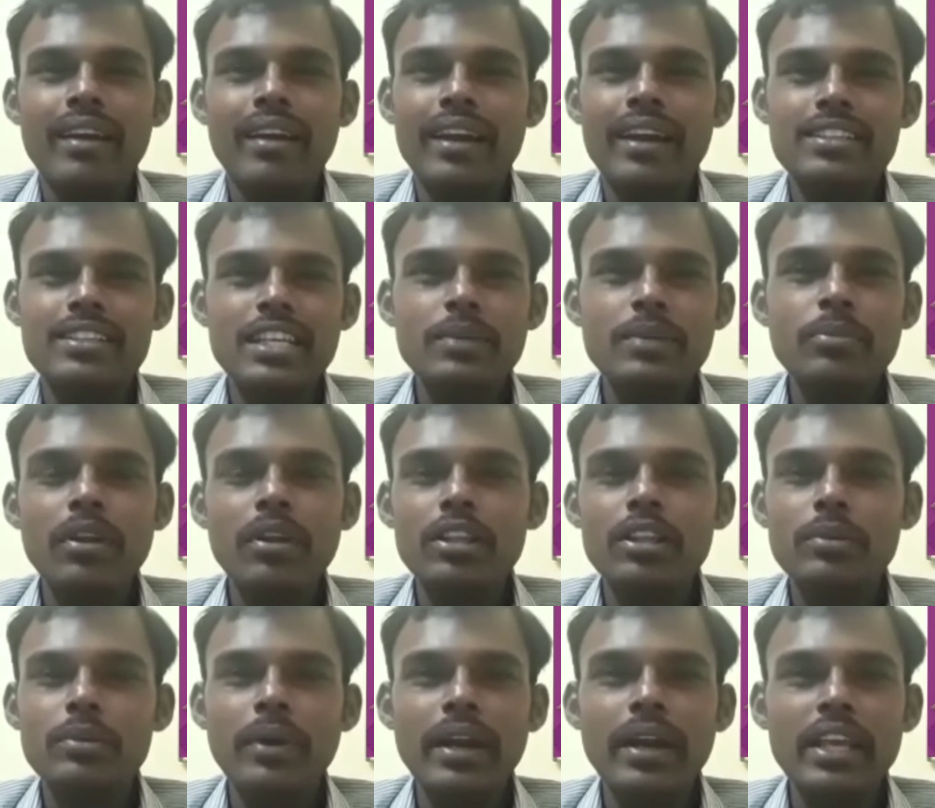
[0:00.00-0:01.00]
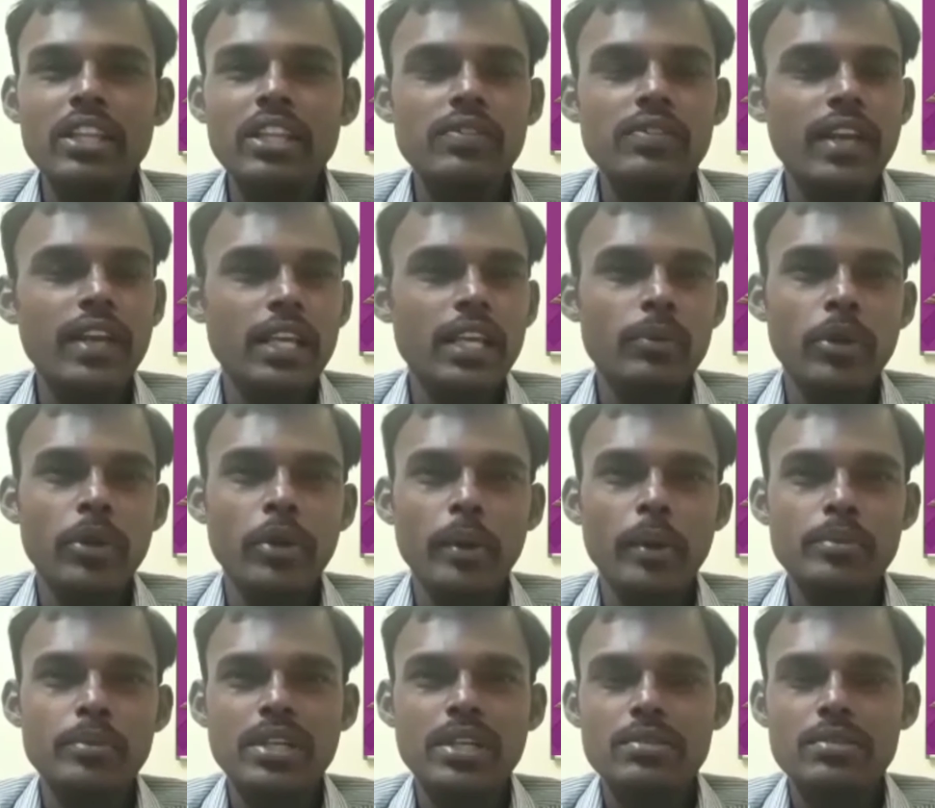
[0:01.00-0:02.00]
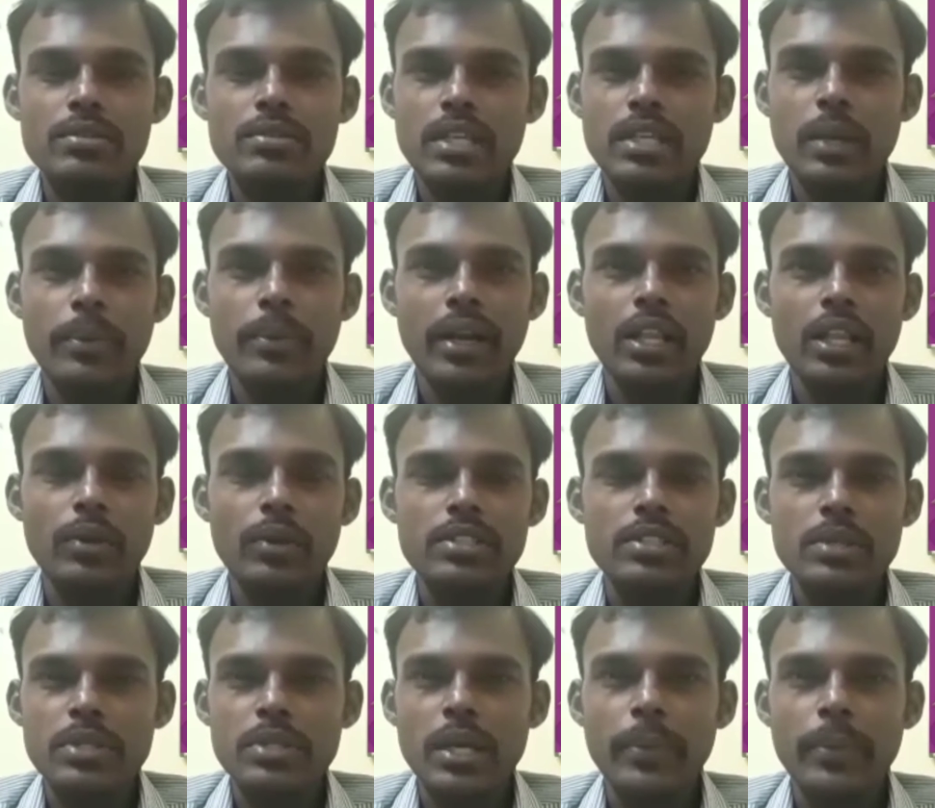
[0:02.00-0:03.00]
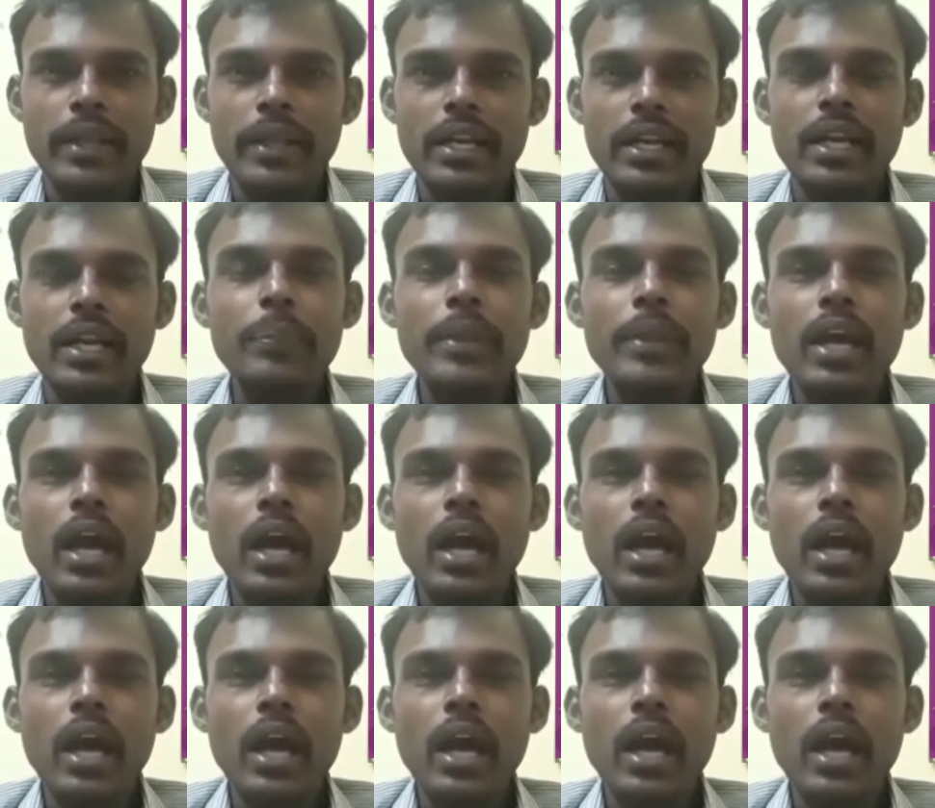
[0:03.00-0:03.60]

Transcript: நிகழ்ச்சிக்கு போகிறதுக்கு முன்னாடி இதுவரைக்கும் நம்ம யூடியூப் சேனலை சப்ஸ்கிரைப் பண்ணாதவங்க சப்ஸ்கிரைப் பண்ணிடுங்க